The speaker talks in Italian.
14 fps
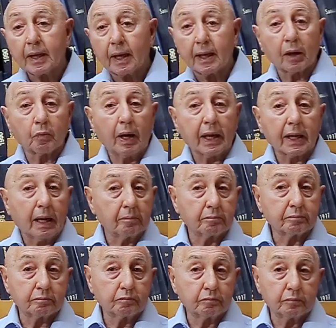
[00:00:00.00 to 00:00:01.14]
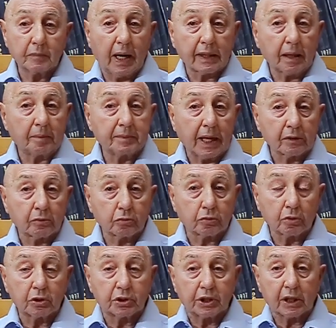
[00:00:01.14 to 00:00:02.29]
La guerra ha cambiato tutto
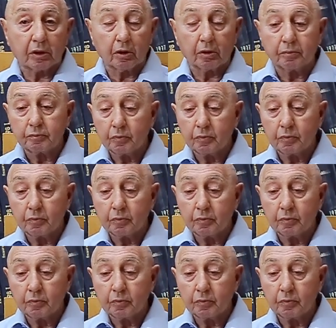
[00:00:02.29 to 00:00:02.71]
il ciclo.